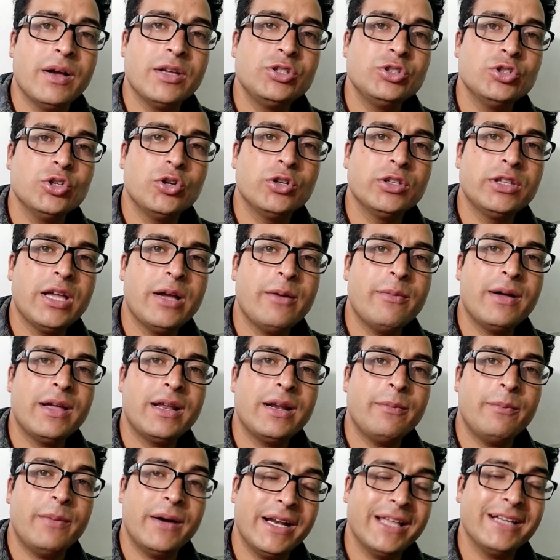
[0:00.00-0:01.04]
मन जो होता है
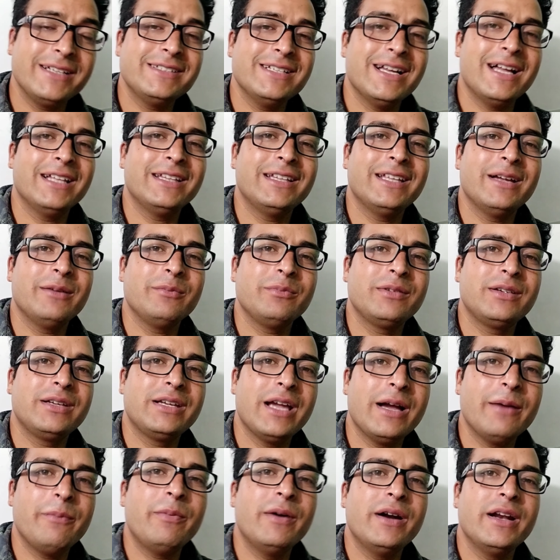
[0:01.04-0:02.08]
हमारा भटक जाता है
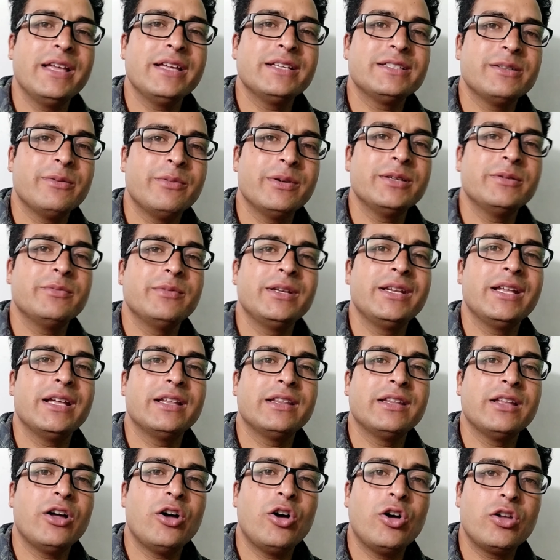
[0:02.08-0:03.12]
क्या पढ़े समझ में नहीं
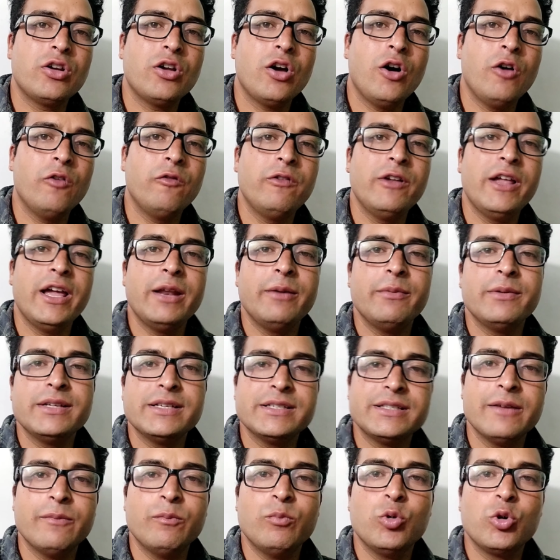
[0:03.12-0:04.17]
आता और ऑफलाइन में
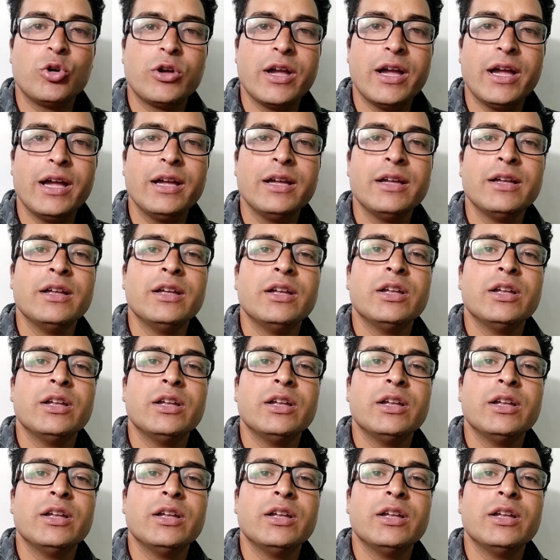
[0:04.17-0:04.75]
जैसे बुक है